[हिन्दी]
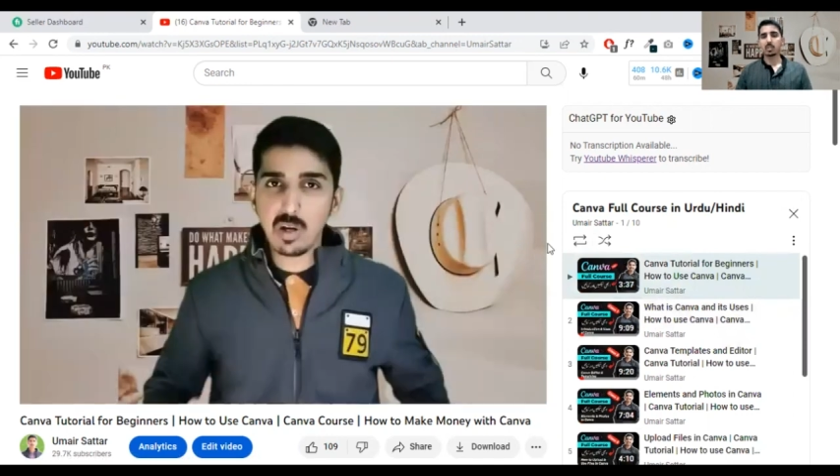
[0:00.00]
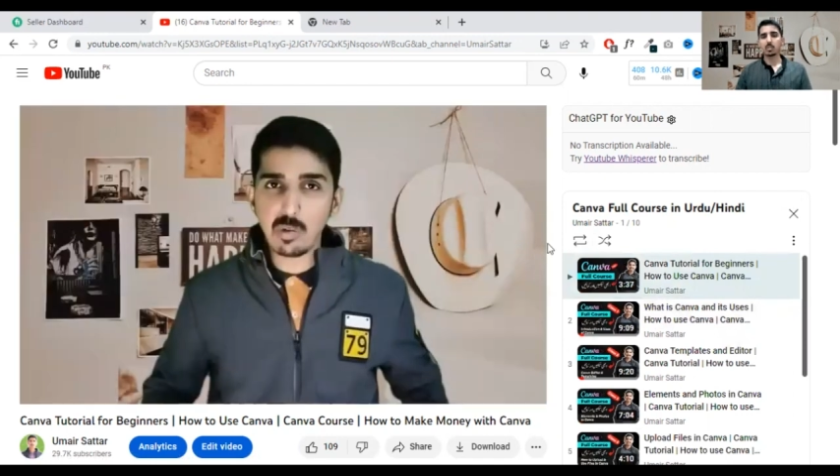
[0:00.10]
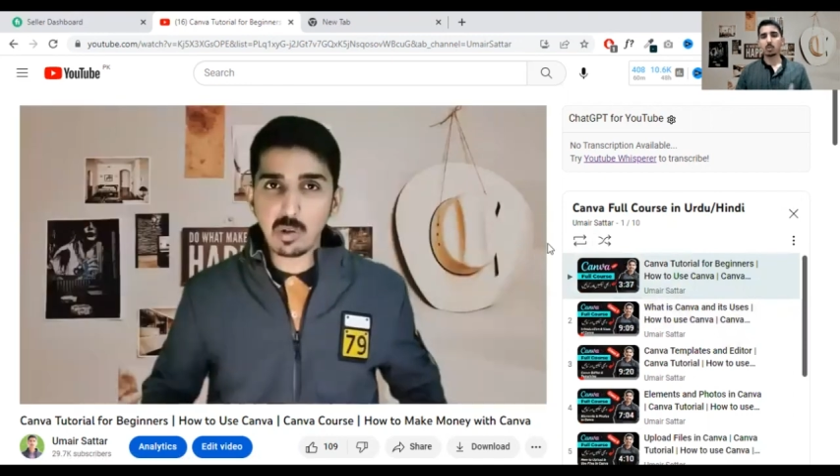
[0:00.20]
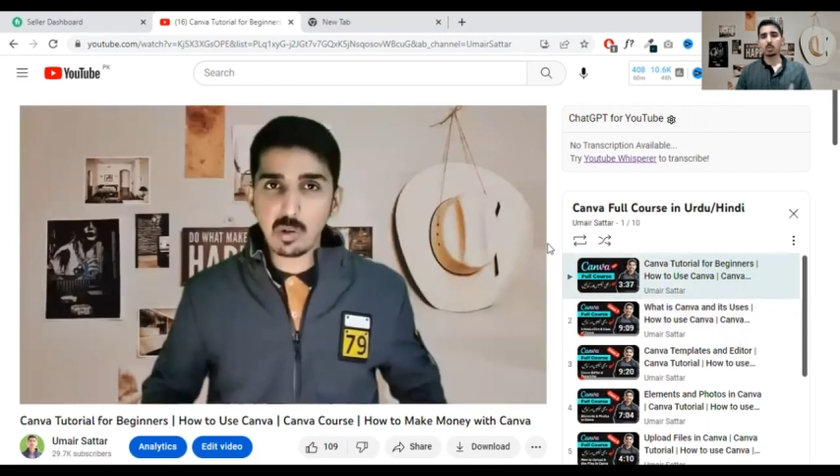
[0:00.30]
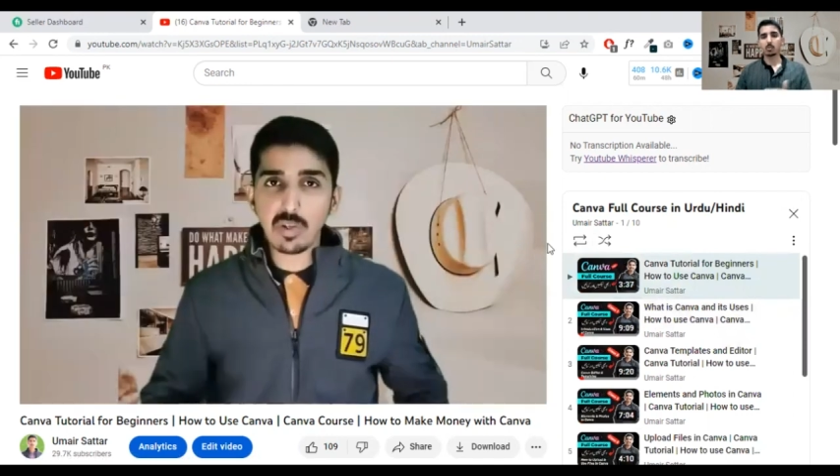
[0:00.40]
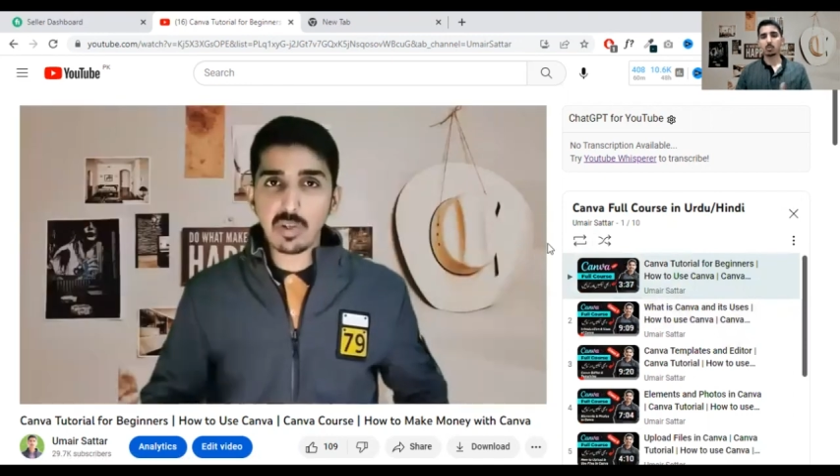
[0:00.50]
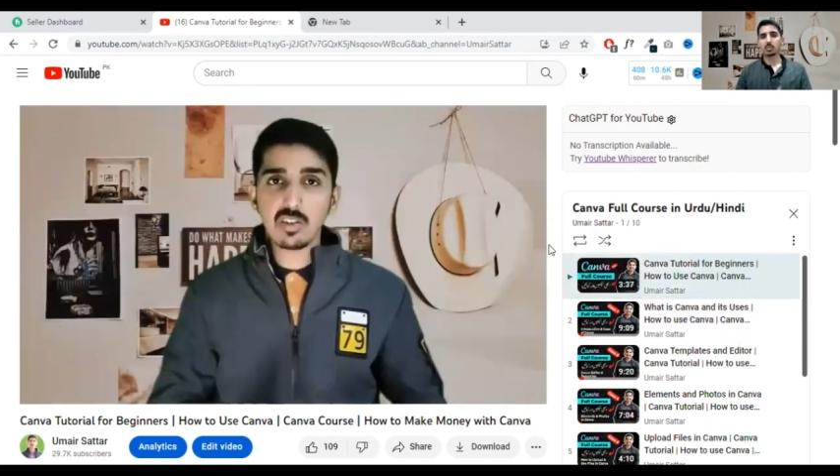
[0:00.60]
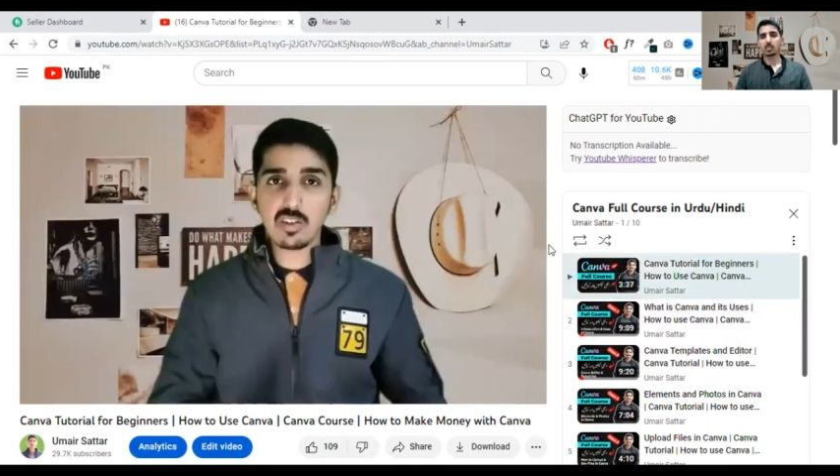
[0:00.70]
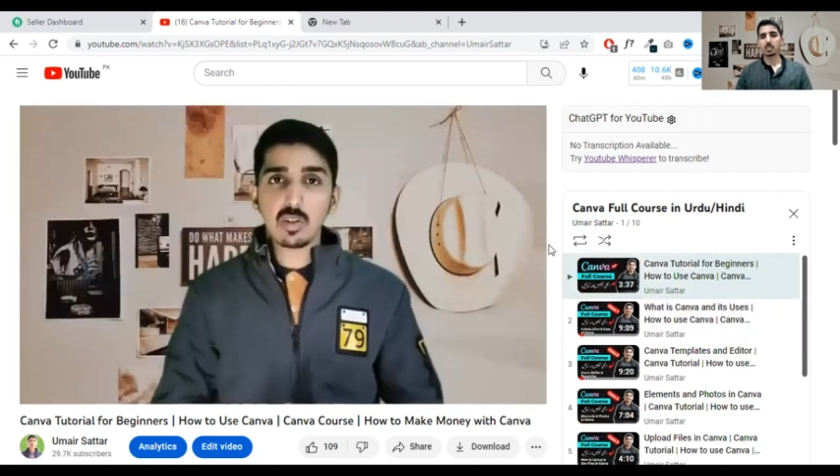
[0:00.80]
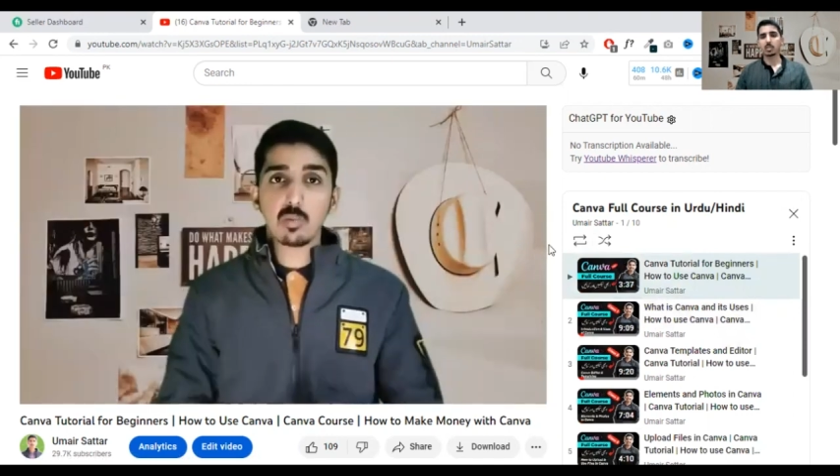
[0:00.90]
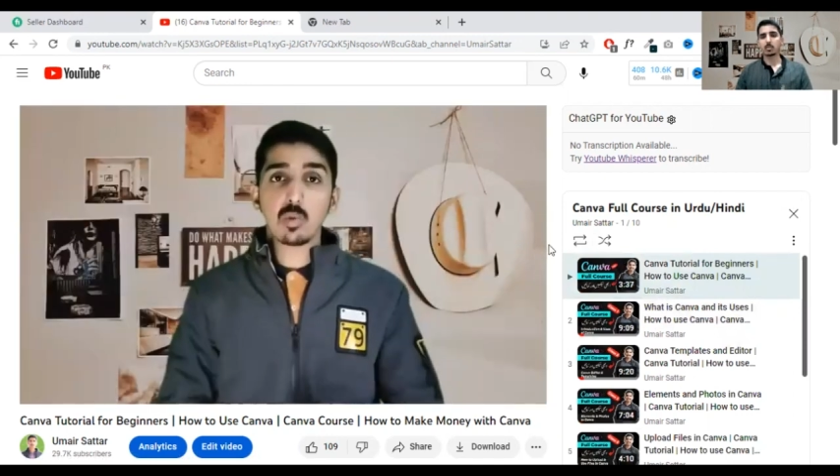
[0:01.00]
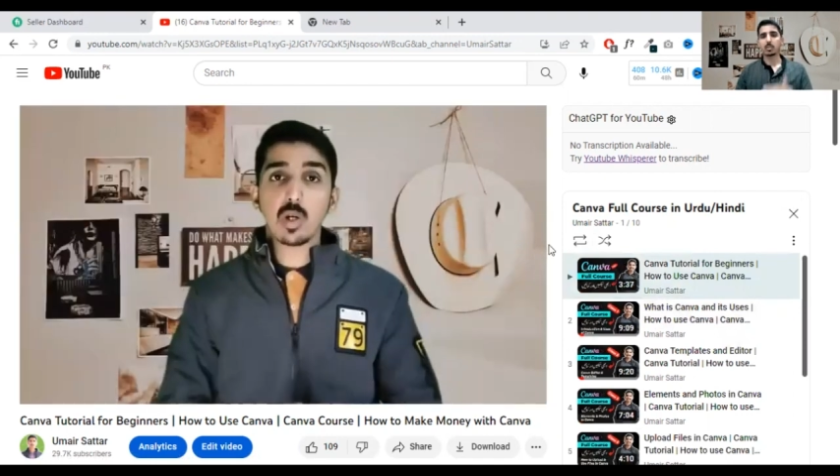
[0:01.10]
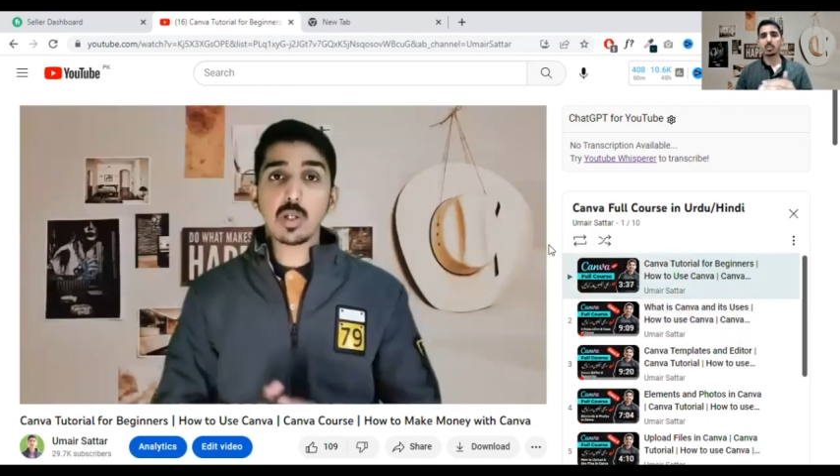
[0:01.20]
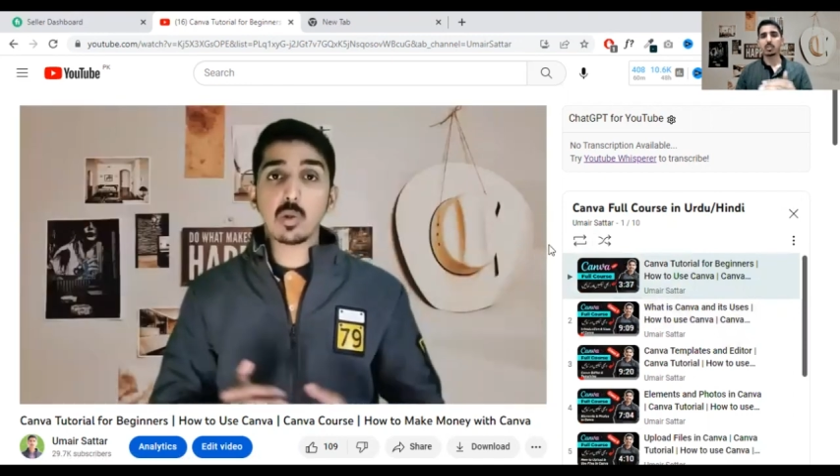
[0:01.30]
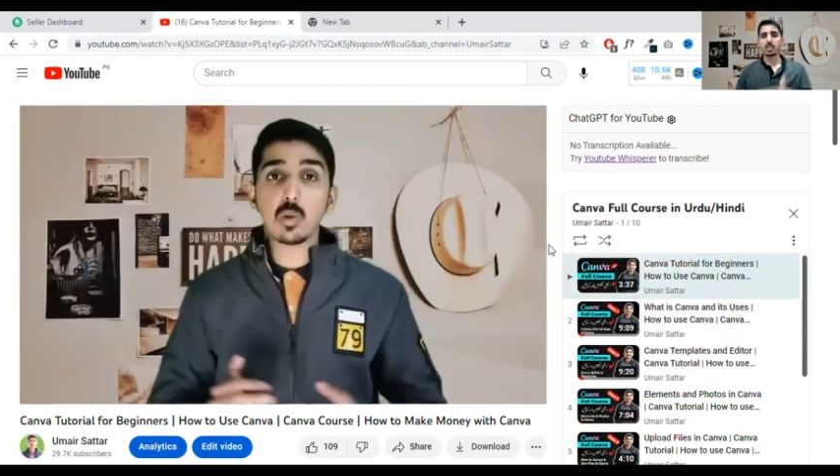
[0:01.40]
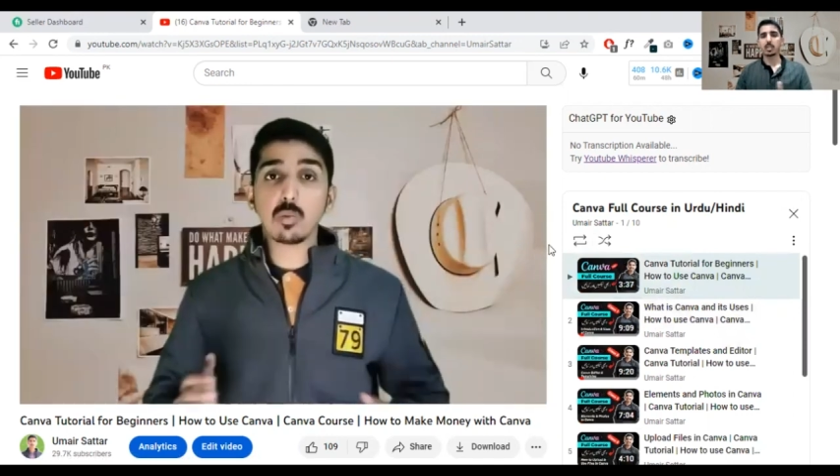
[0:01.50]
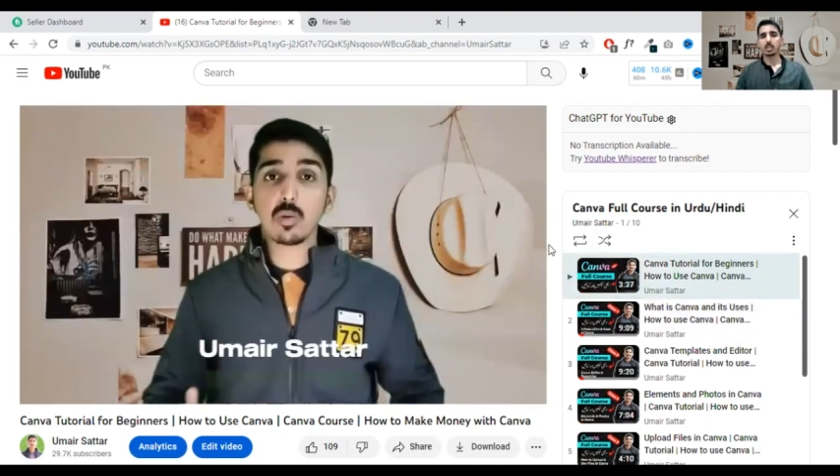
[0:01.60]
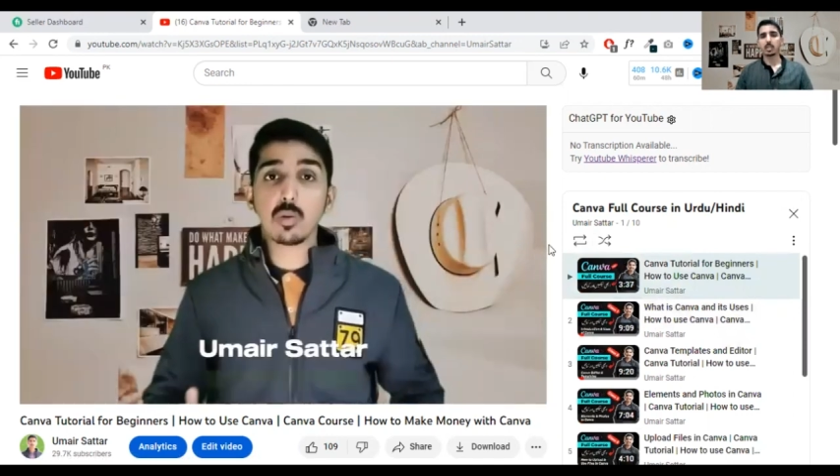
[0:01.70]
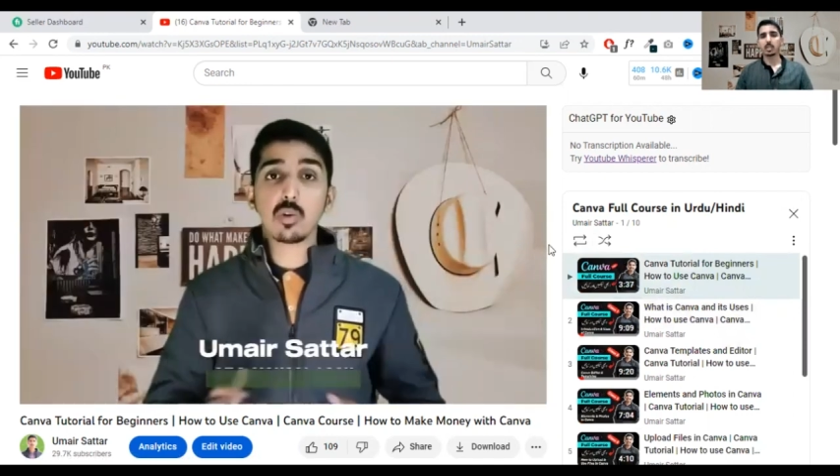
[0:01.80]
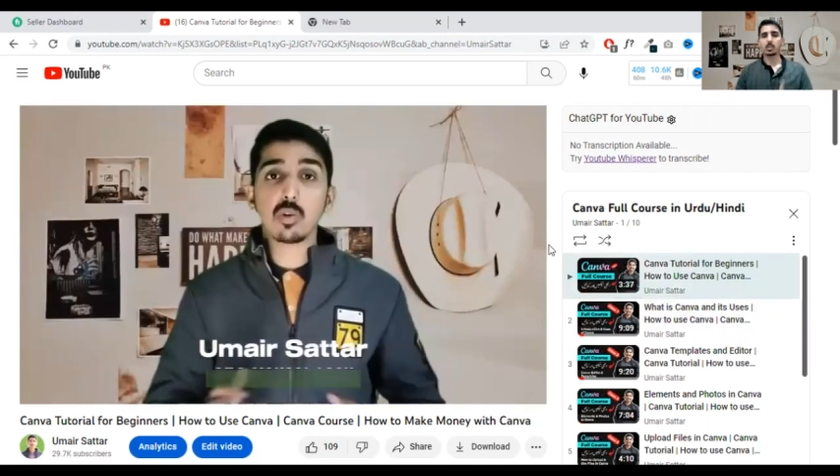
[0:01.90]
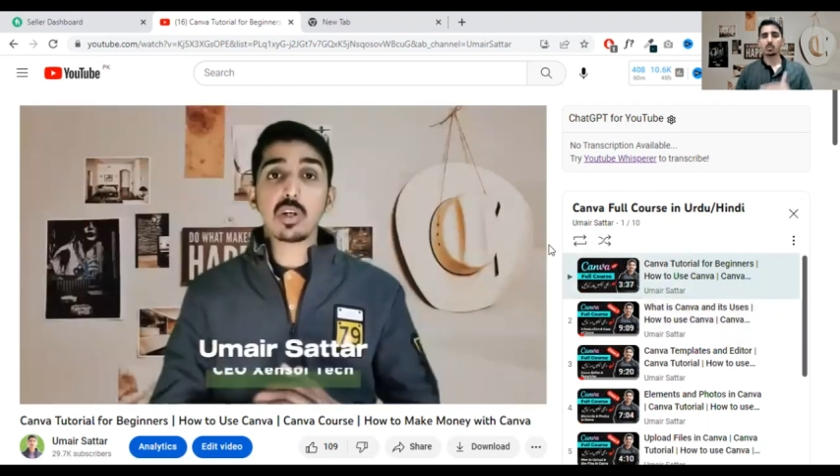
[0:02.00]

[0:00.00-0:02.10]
की तो आपको इसकी समझ नहीं आनी बल्कि